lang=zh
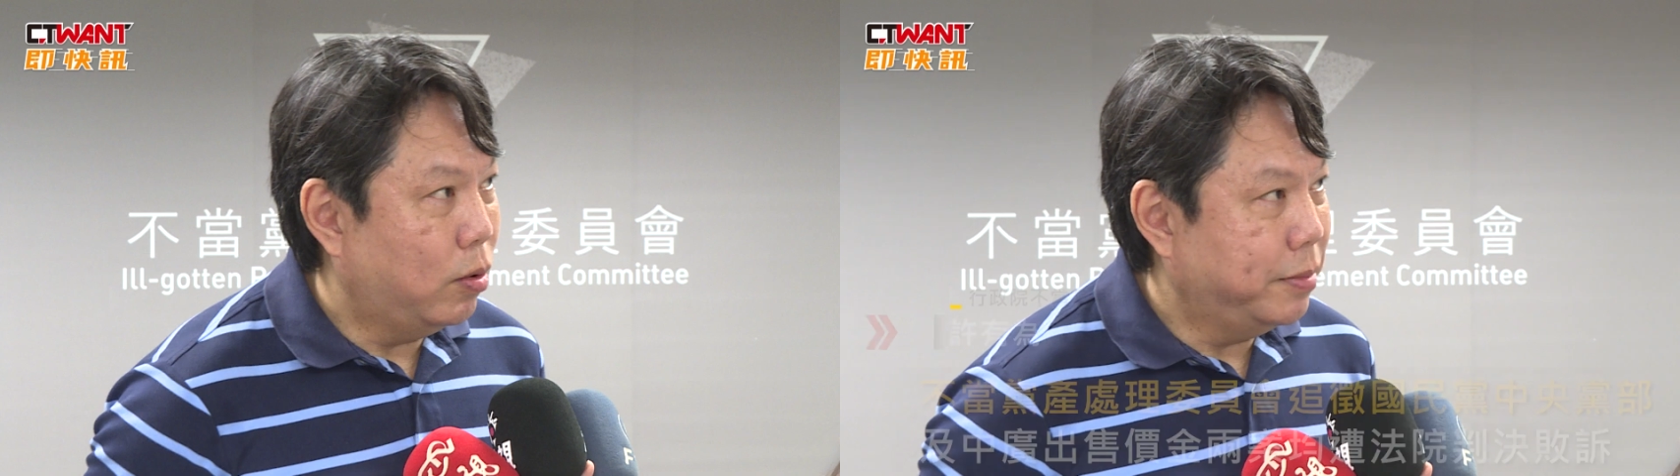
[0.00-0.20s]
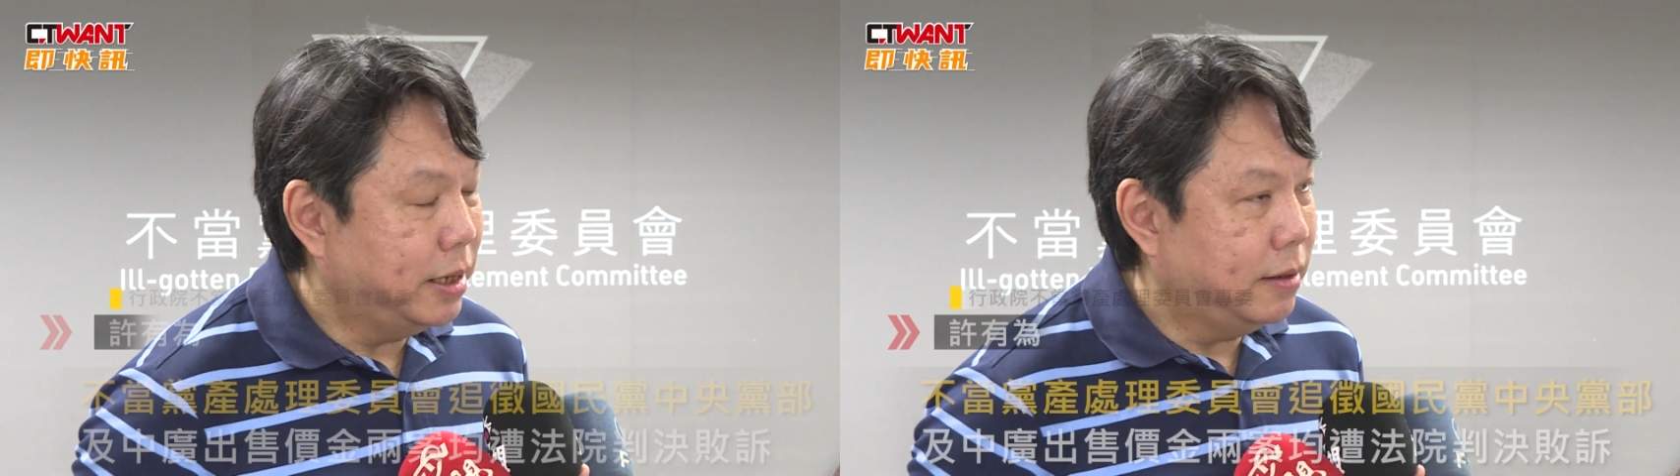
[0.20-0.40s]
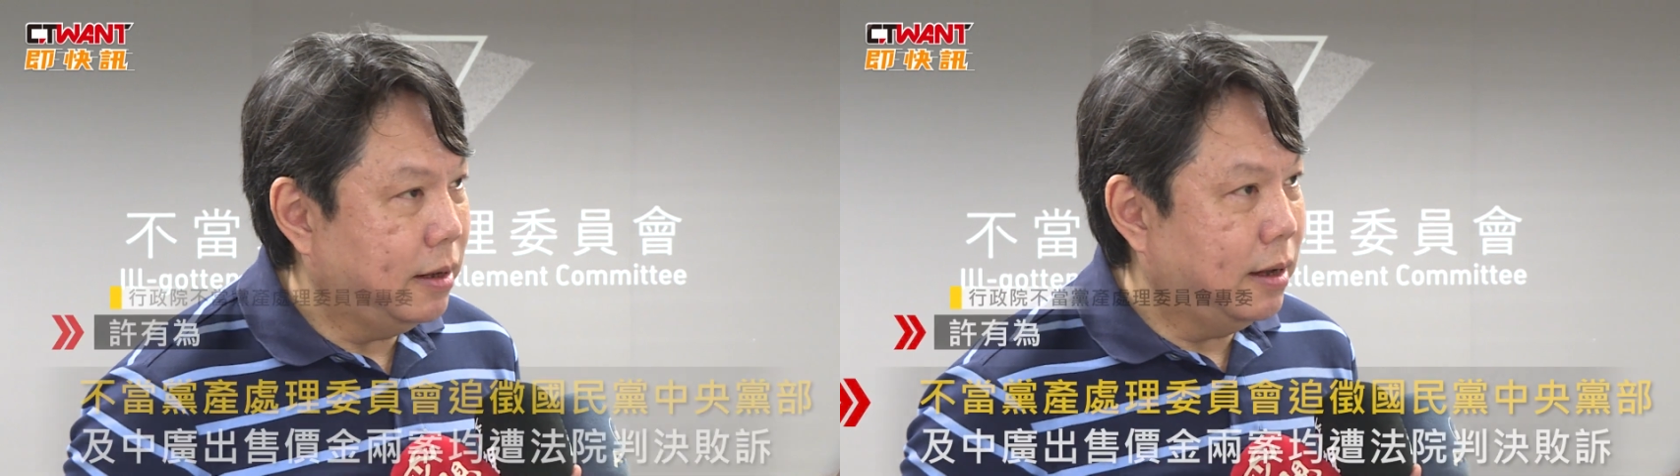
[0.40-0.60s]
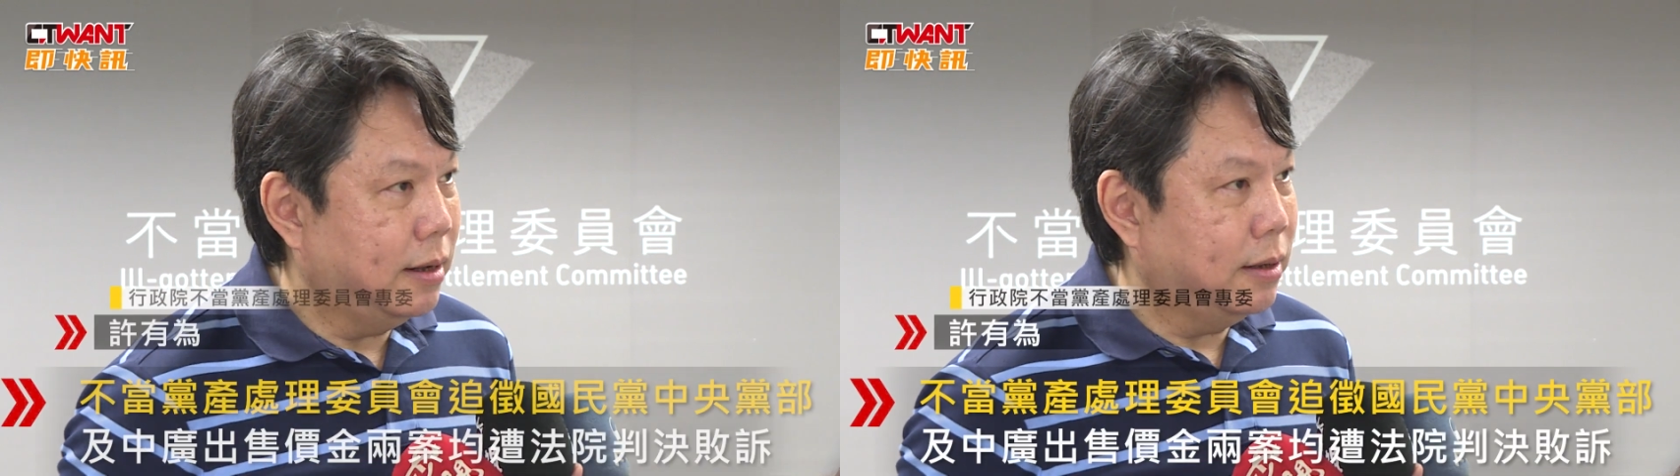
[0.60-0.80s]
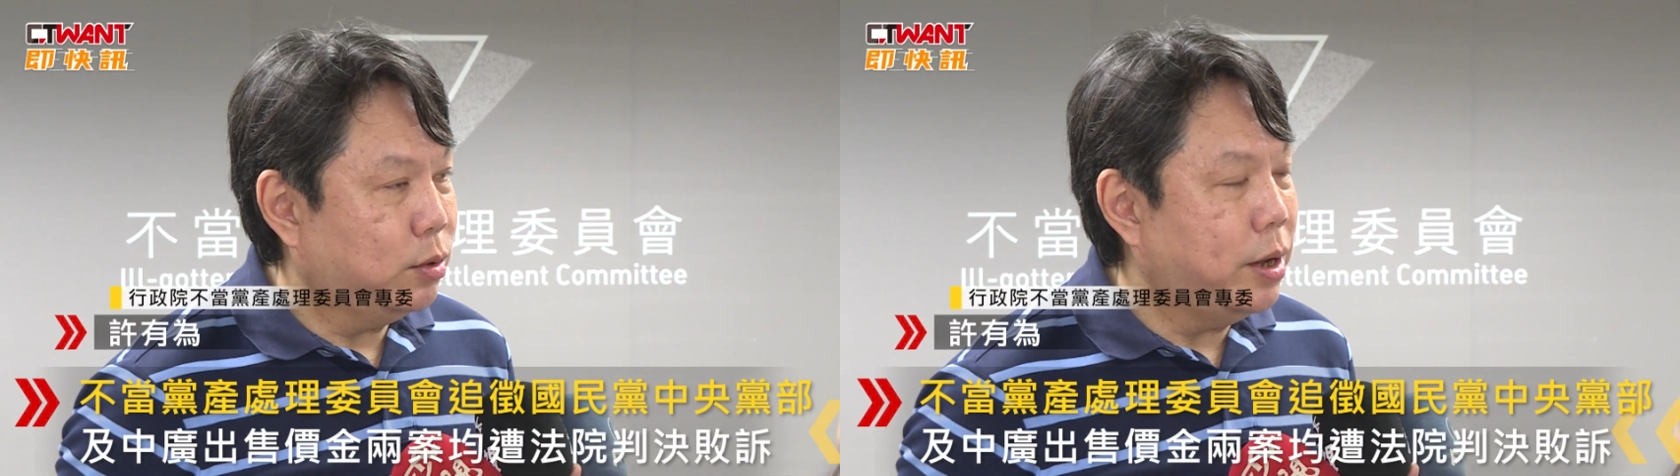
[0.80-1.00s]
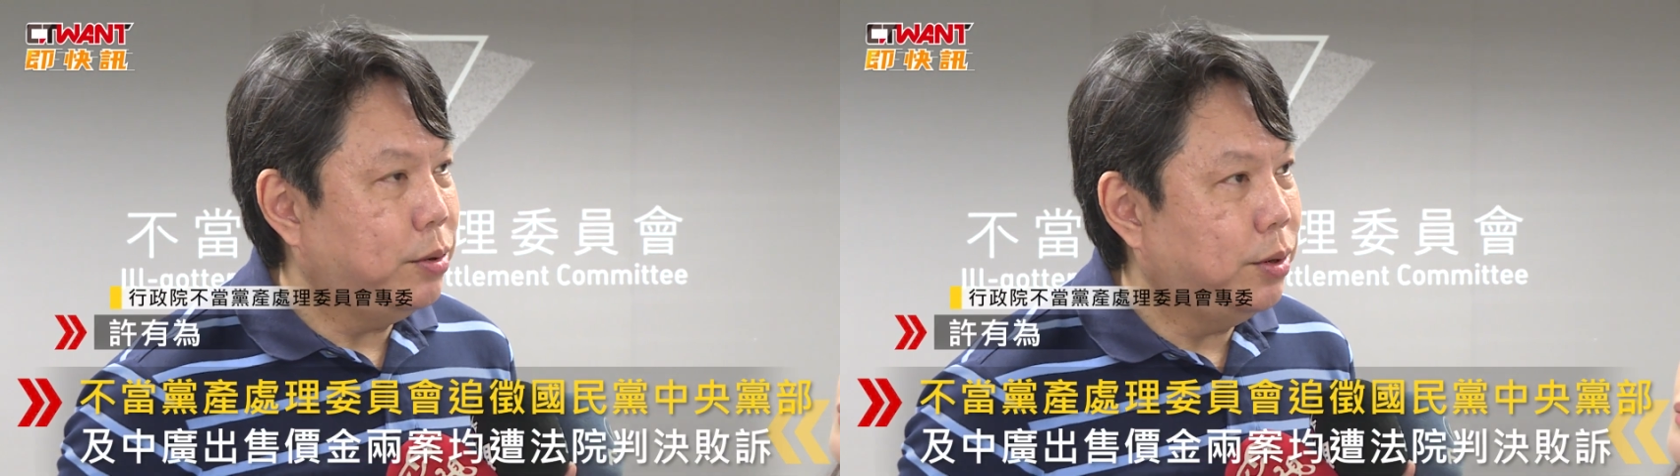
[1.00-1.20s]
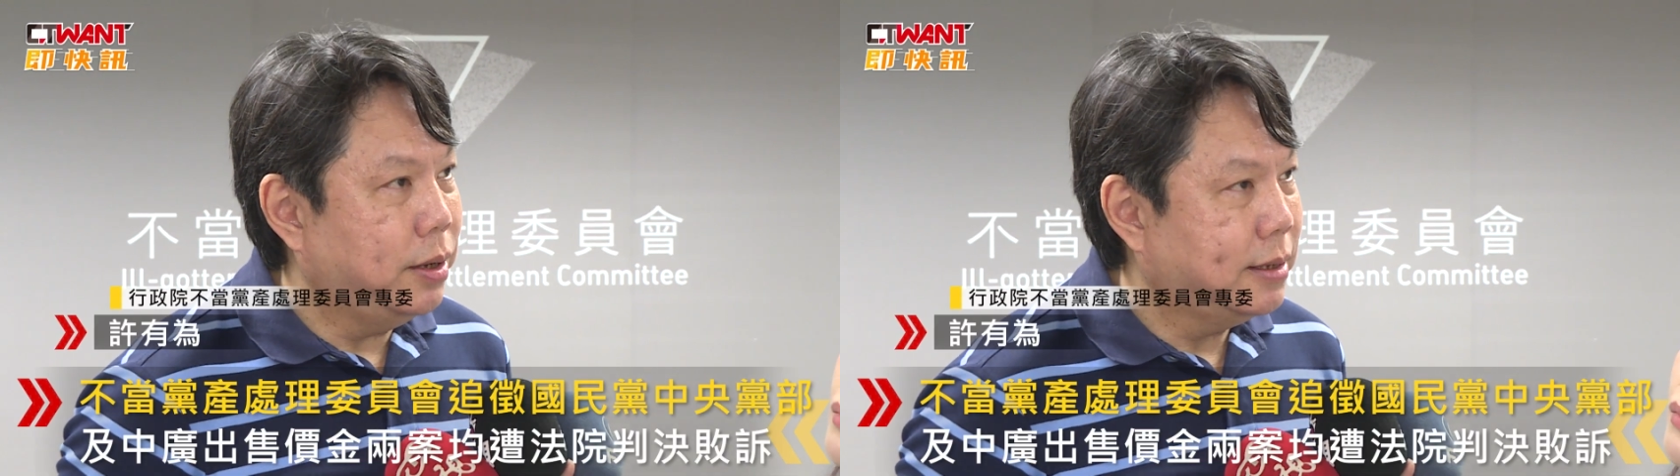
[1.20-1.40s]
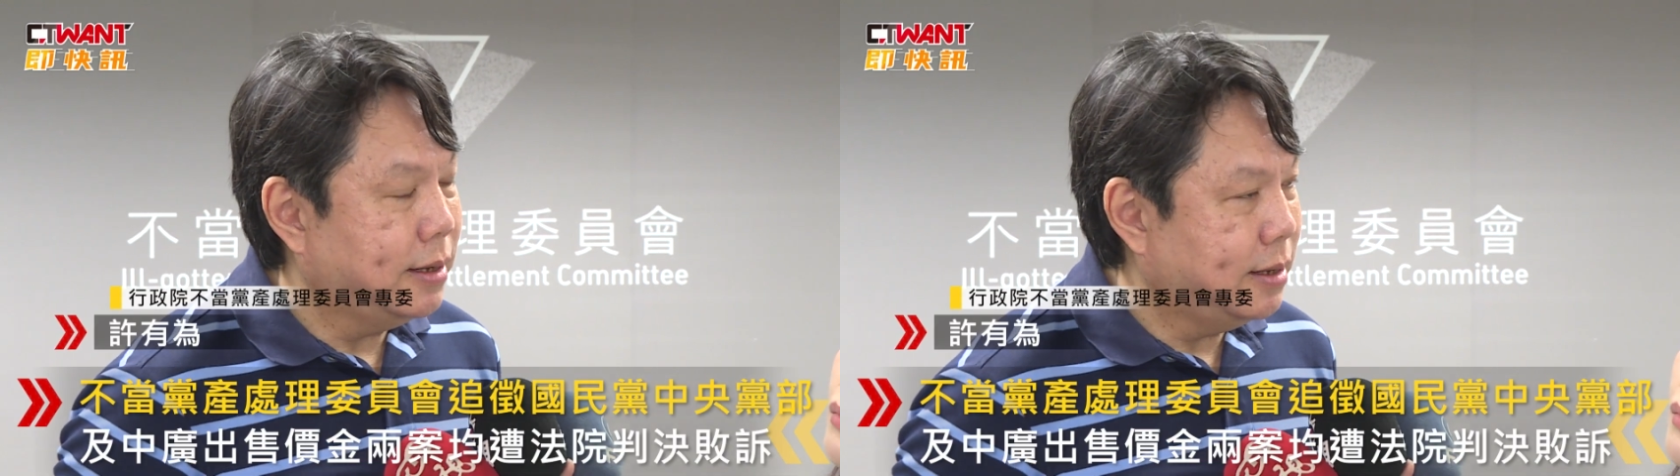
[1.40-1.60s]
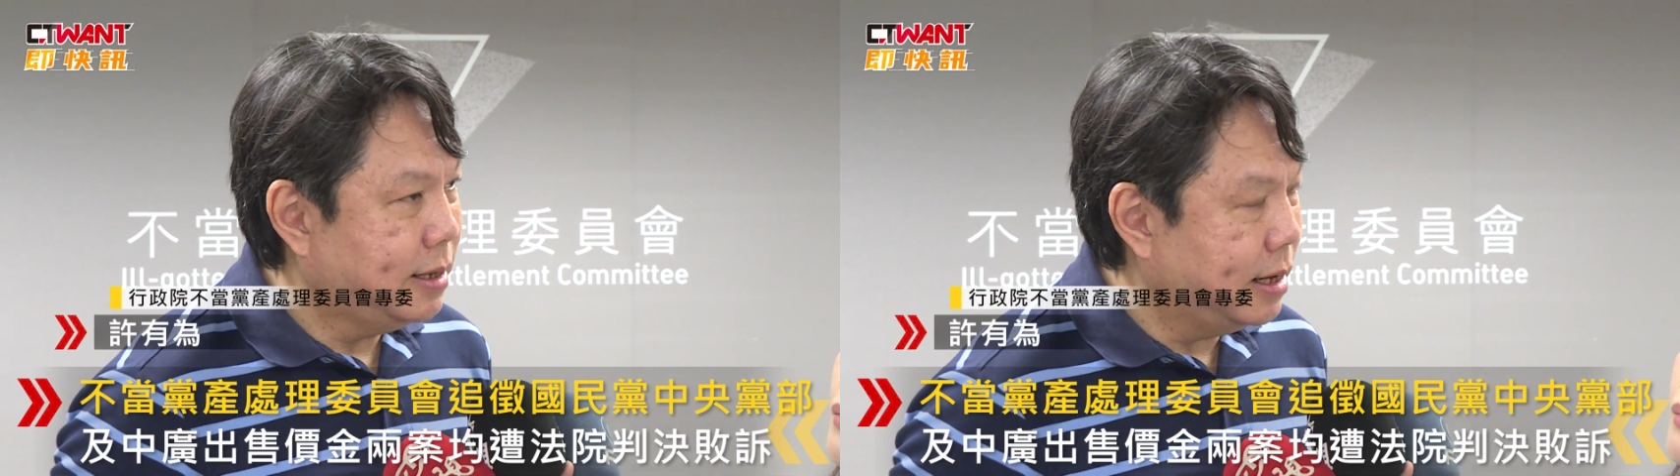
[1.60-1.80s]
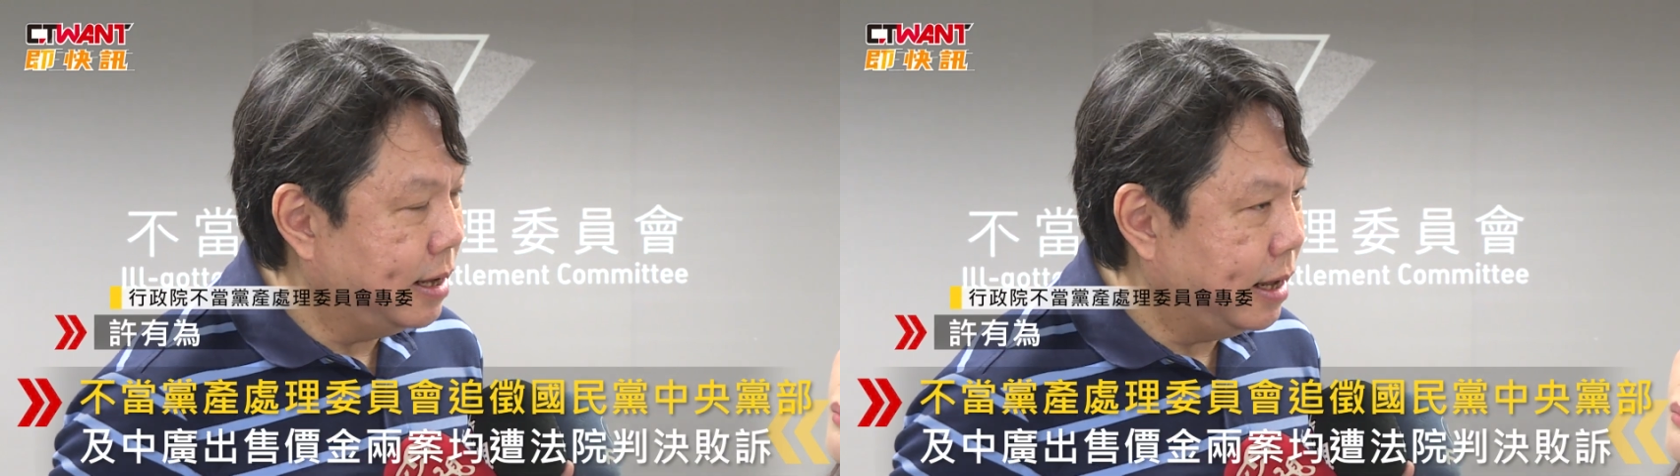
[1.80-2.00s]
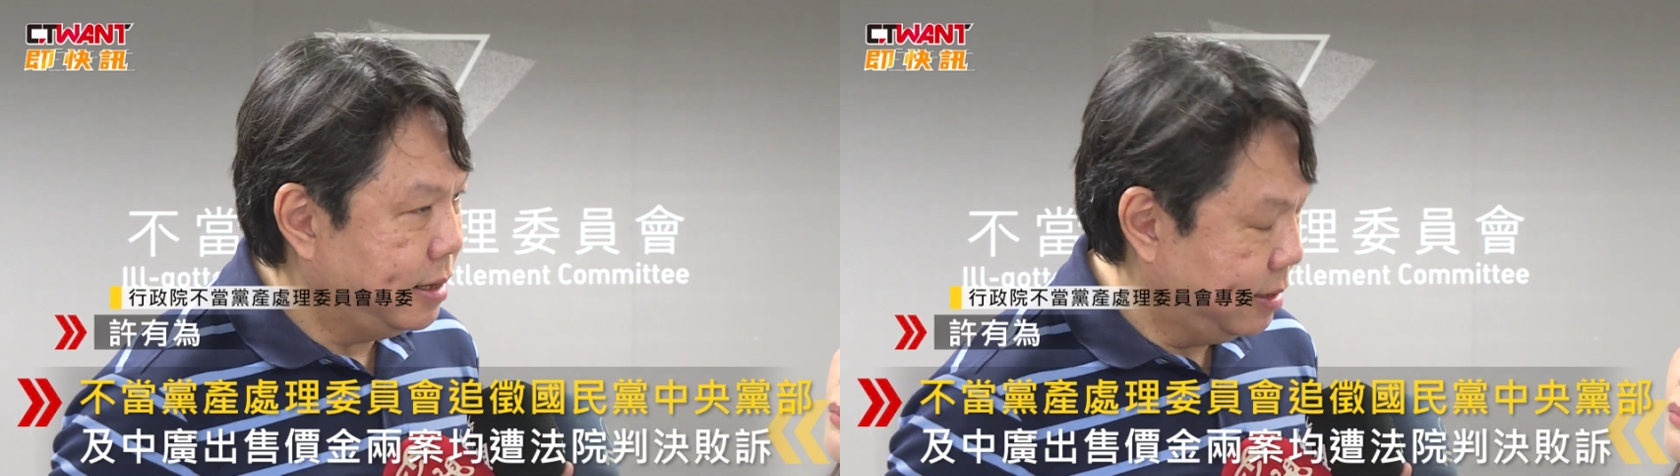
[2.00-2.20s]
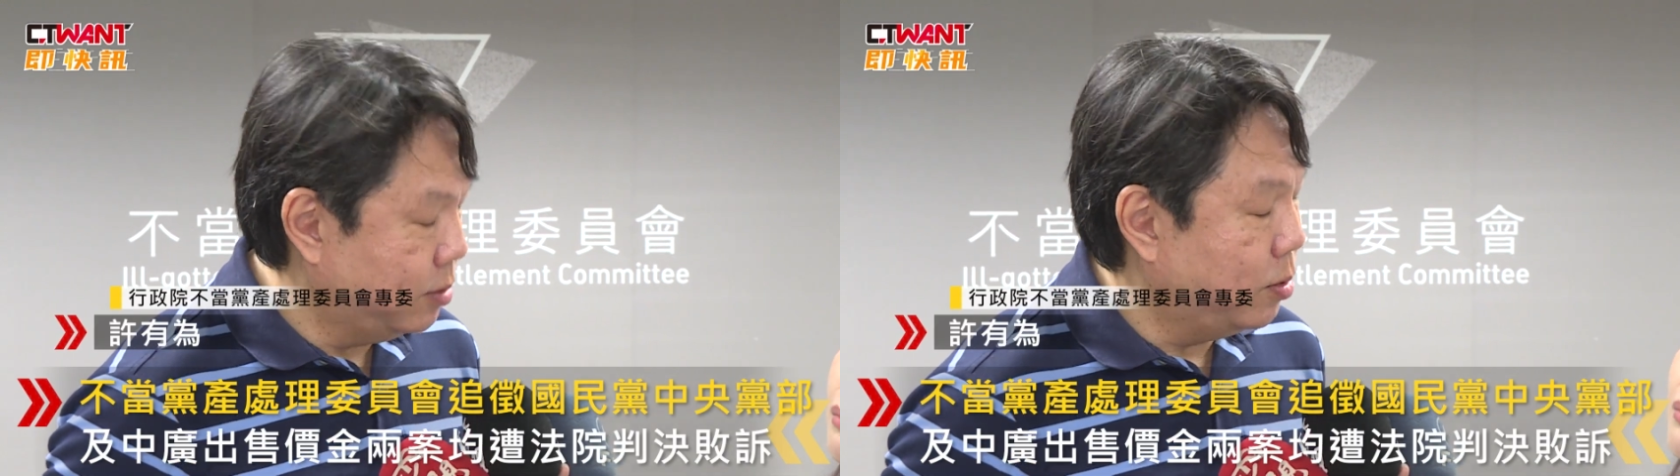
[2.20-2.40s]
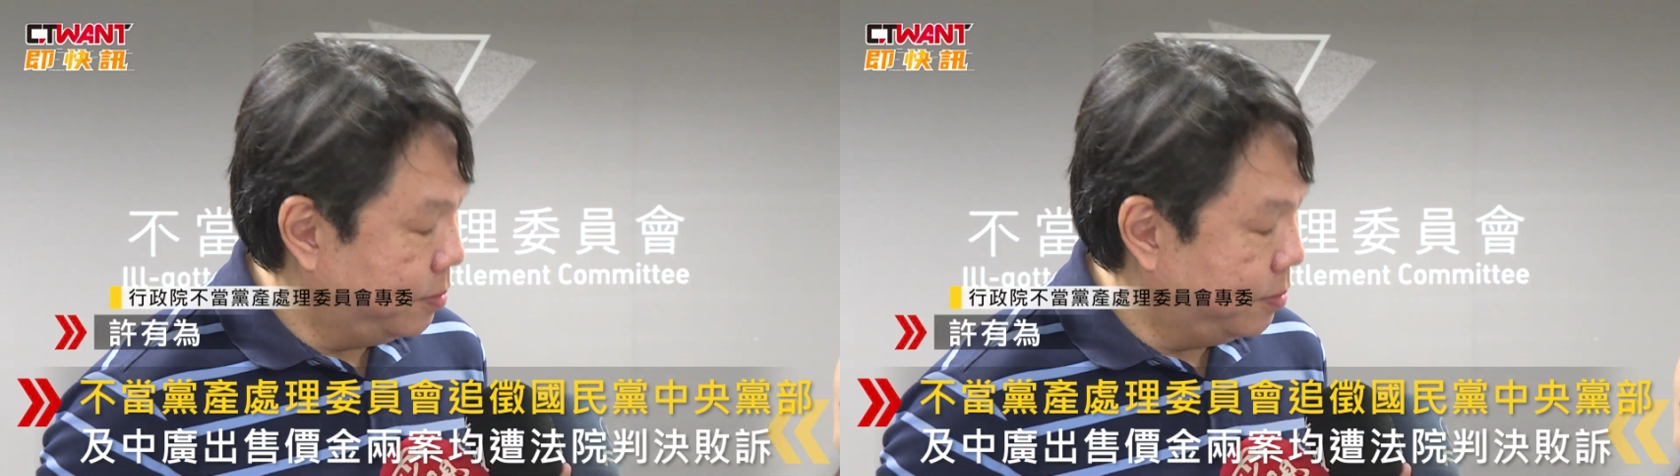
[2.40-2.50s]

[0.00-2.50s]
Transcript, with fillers: 我们呃，对于这几个案子，